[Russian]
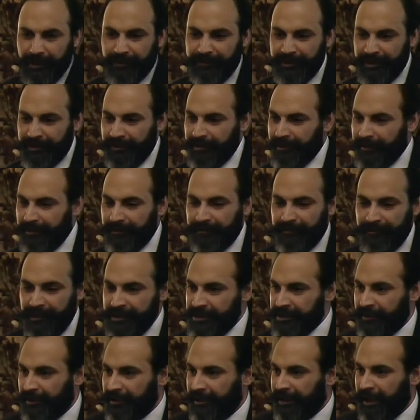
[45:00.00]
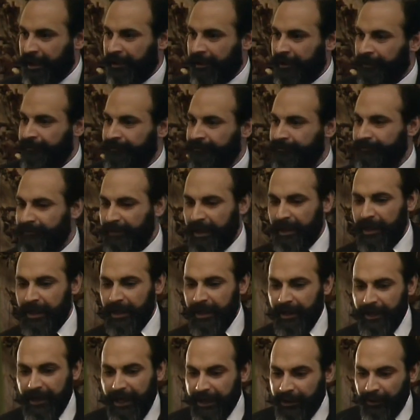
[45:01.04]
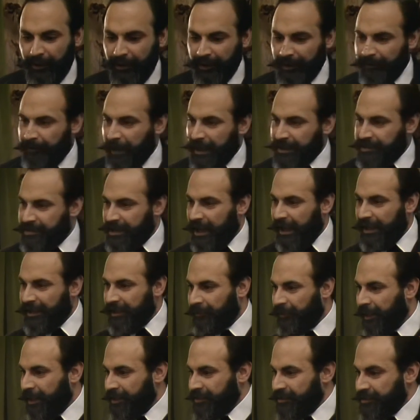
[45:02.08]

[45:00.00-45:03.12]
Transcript: Это настолько явно, что может ускользнуть от